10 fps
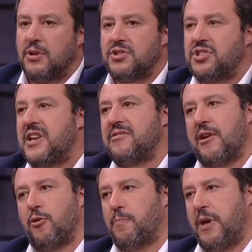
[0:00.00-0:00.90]
Si entra
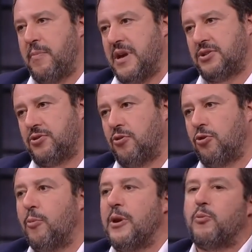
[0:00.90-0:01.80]
col permesso,
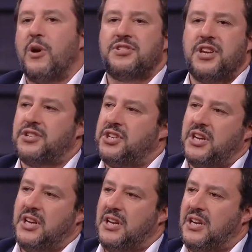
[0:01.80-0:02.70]
come in
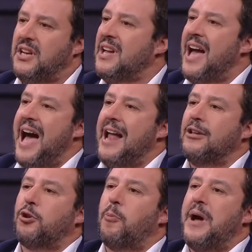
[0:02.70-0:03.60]
qualsiasi
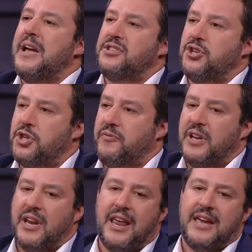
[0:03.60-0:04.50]
altro paese civile.
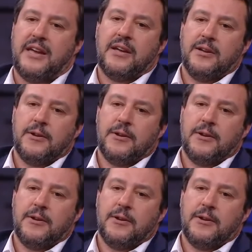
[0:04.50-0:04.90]
Senta, Lei... questi